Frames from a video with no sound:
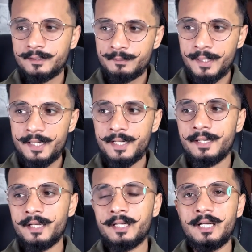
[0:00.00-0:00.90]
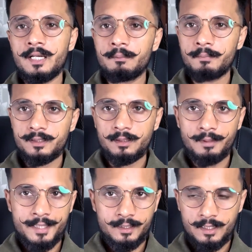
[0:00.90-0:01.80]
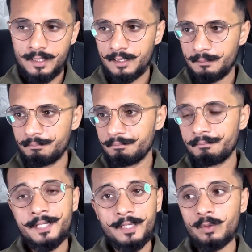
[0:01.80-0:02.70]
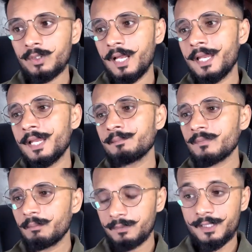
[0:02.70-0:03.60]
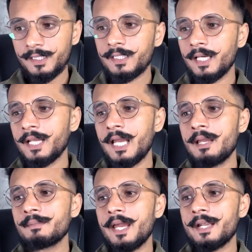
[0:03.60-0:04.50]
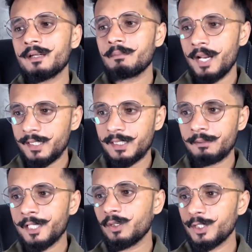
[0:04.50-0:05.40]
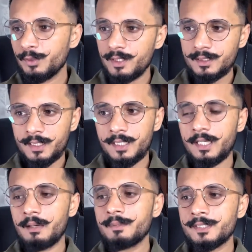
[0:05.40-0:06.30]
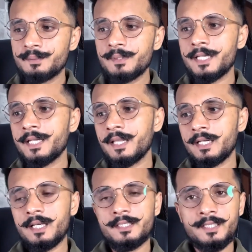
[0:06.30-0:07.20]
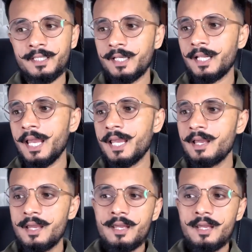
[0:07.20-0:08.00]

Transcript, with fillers: सीपीआई डेटा का मतलब लाइक मीटिंग होना है मतलब रिजल्ट आना है एंड 12 जनवरी को यूएसए का भी सीपीआई डेटा का रिजल्ट आना है